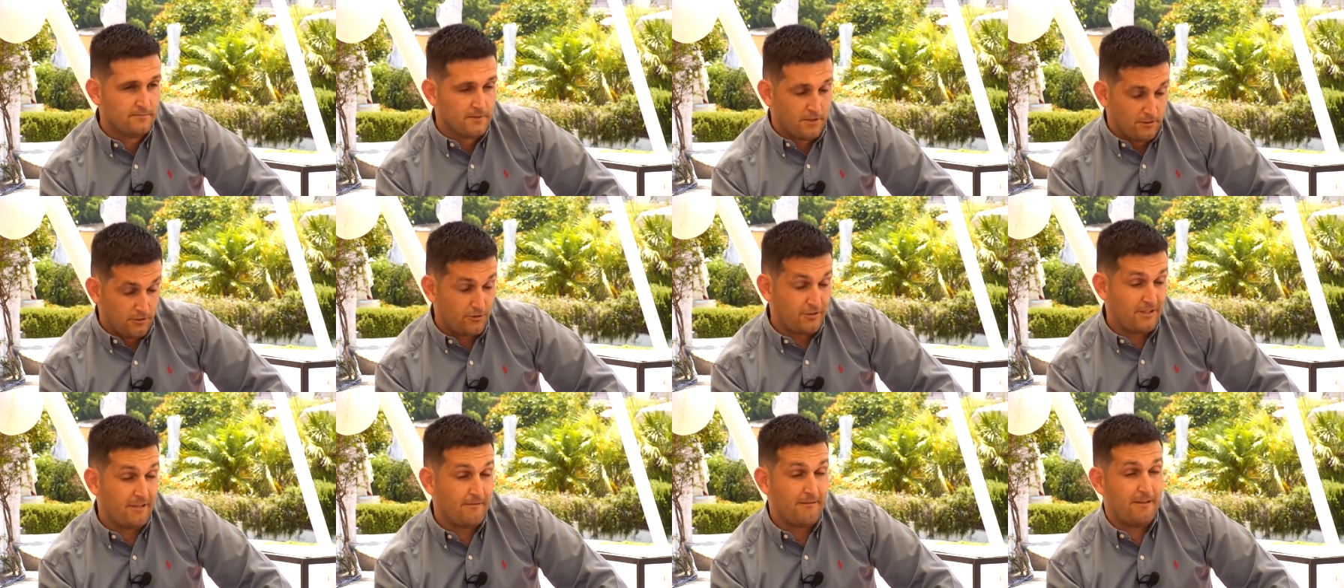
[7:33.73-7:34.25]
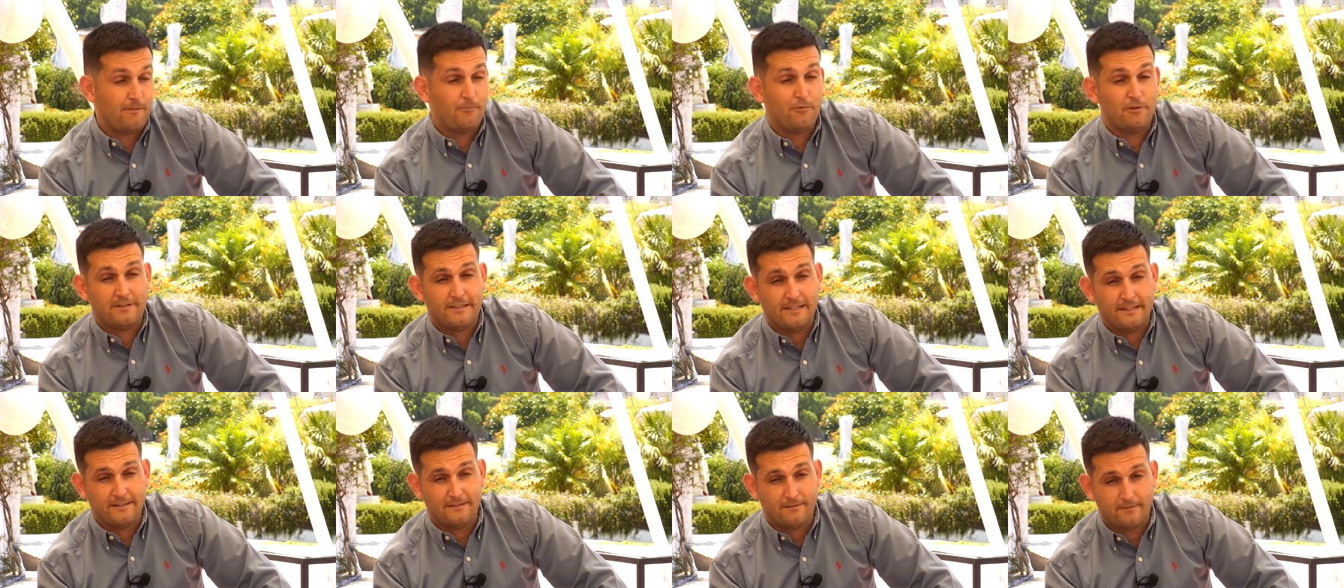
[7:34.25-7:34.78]
Nosotros debemos
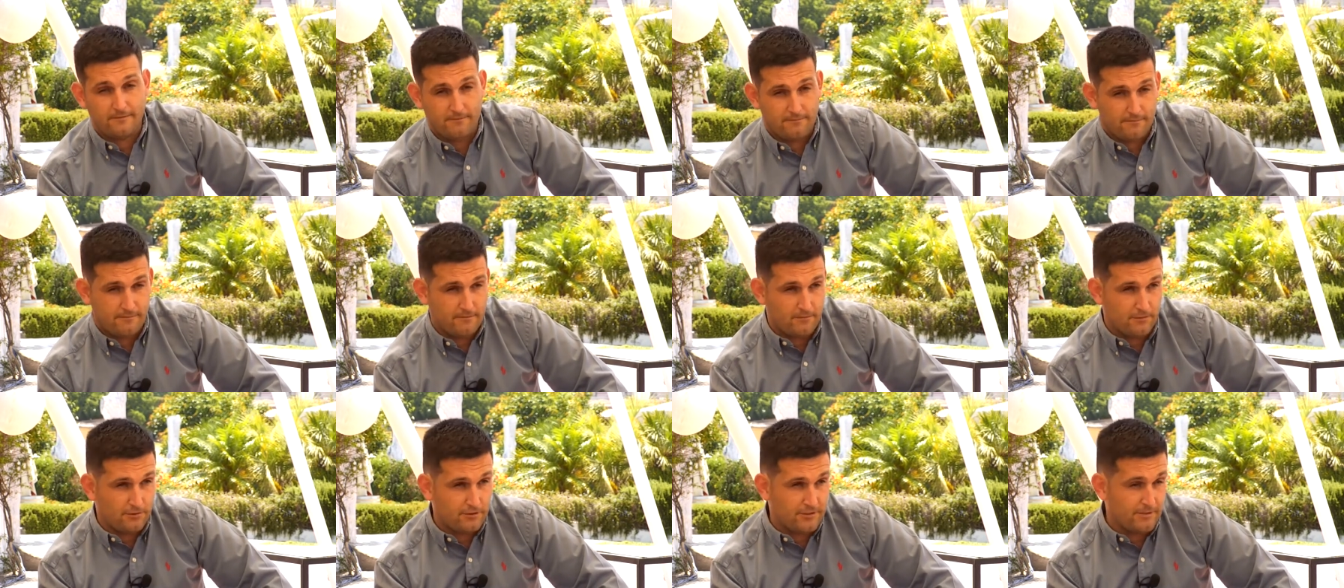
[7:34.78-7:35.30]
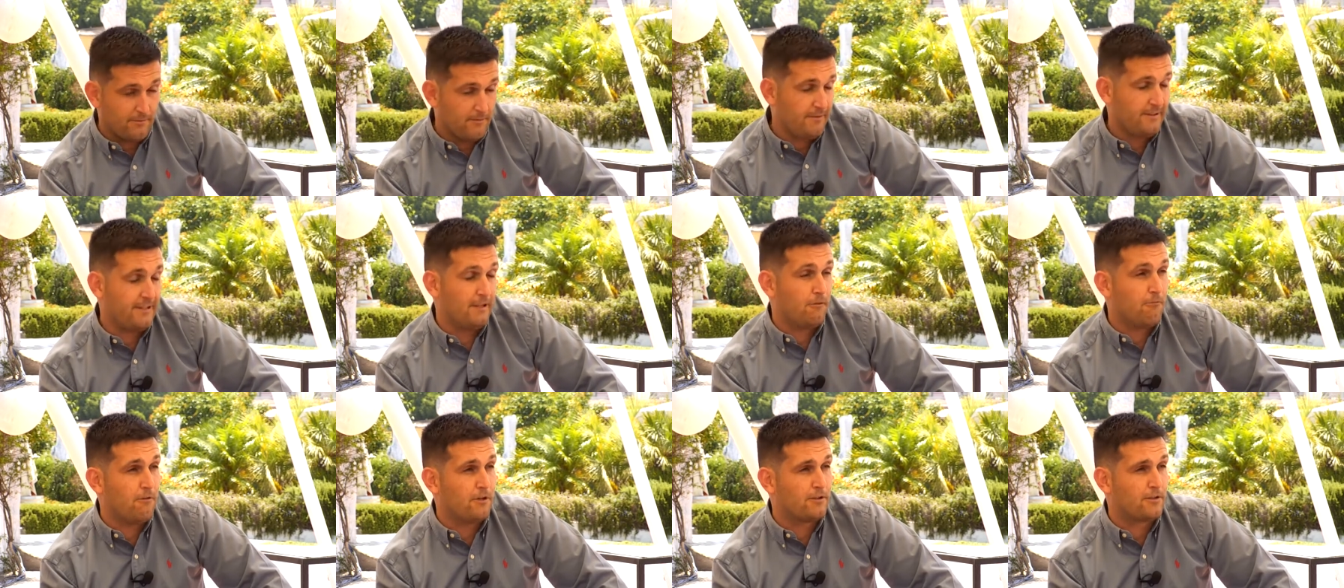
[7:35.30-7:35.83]
estar, nosotros estamos
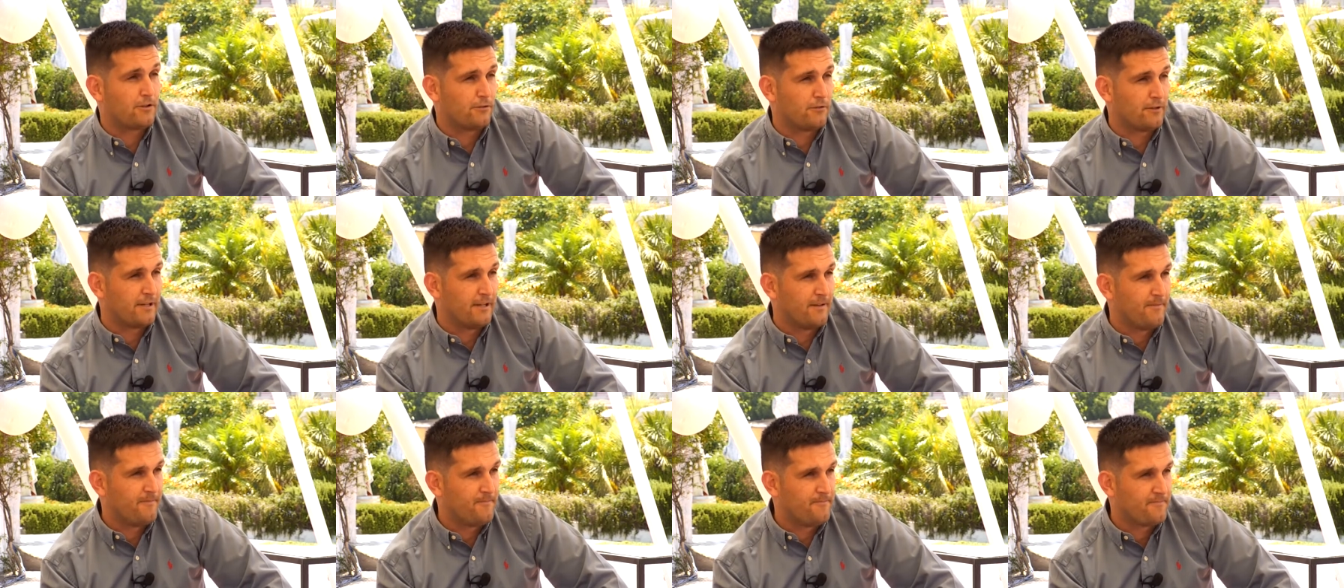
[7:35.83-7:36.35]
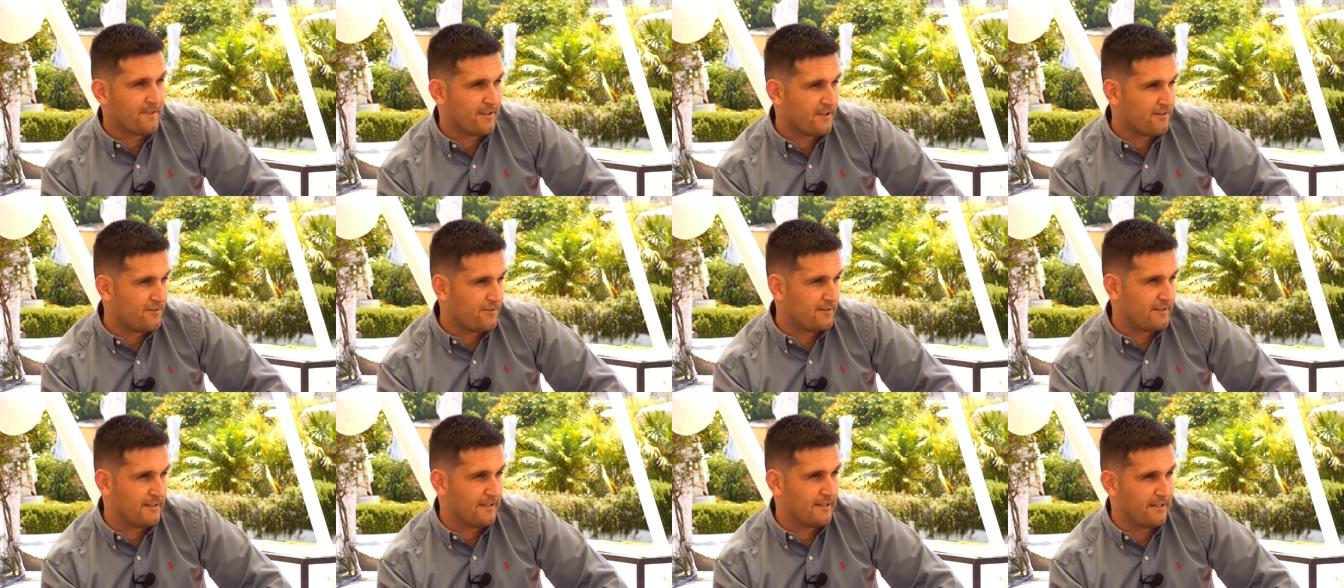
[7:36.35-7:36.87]
24 horas, eso
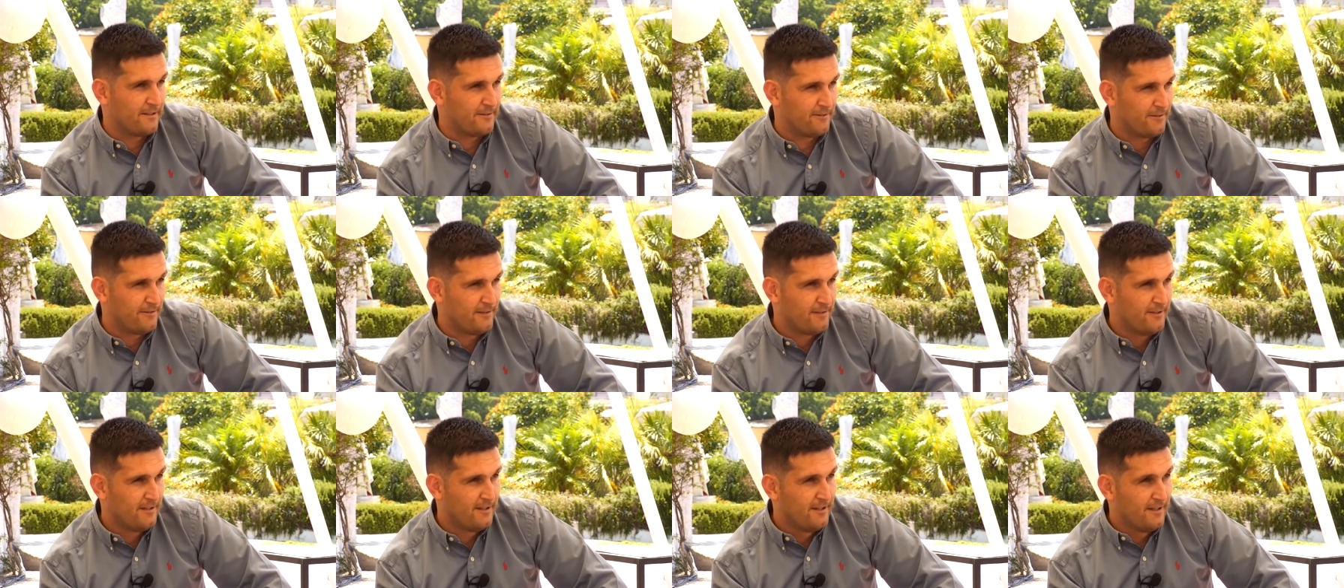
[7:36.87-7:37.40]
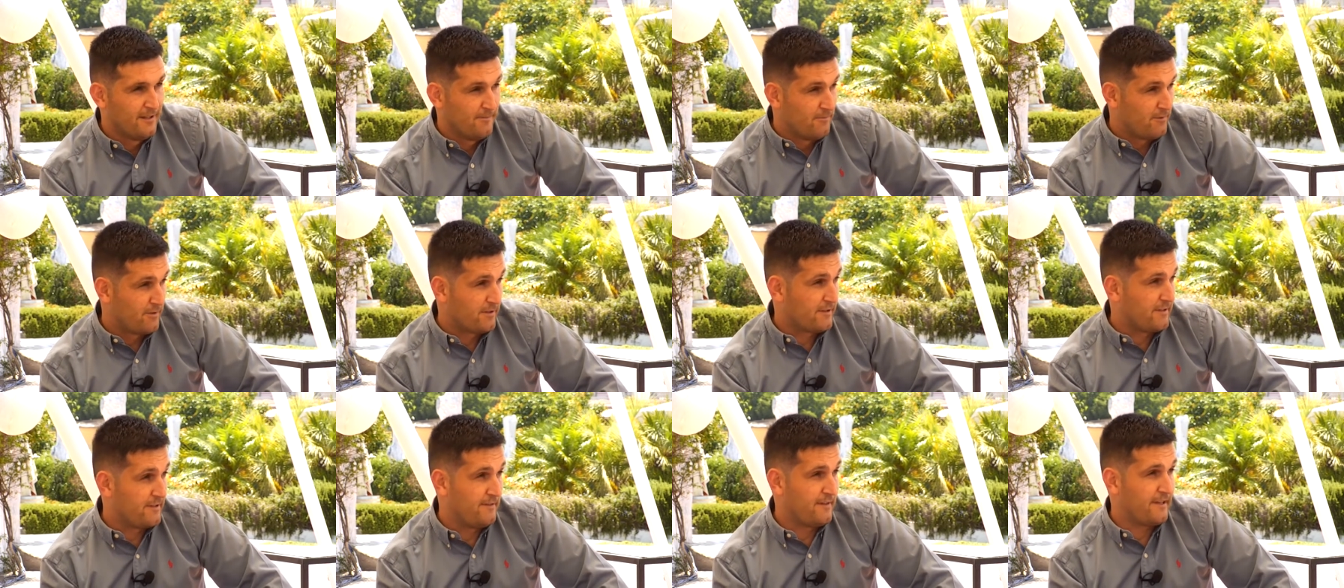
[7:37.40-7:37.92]
está claro.
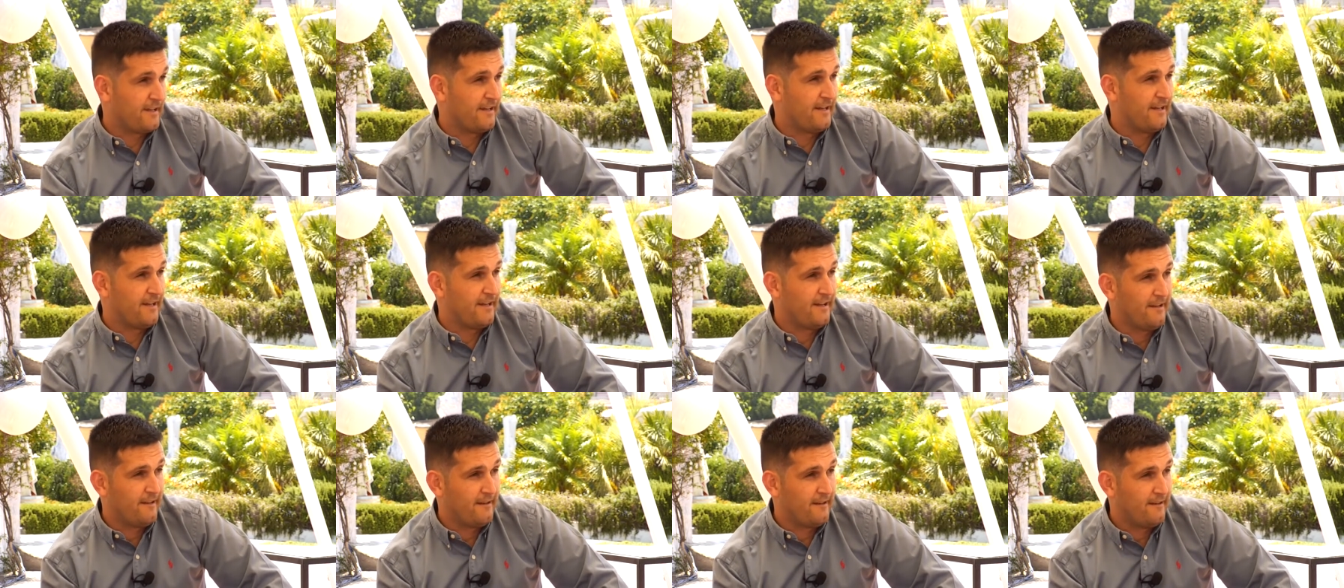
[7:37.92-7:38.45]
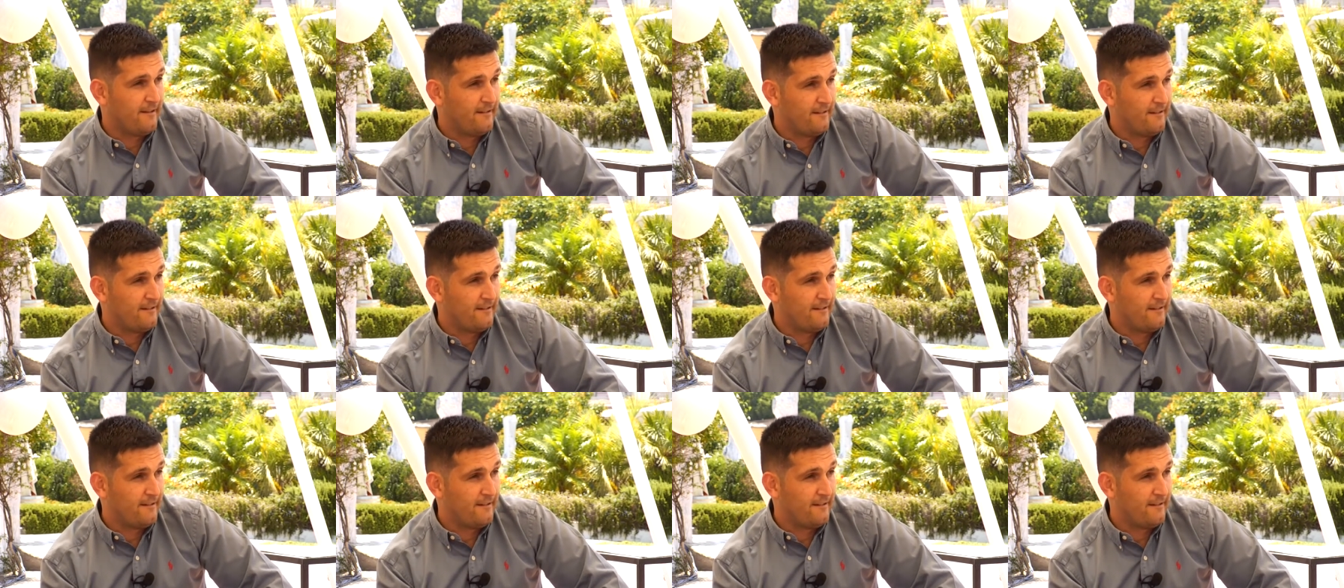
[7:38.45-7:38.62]
Porque dice que,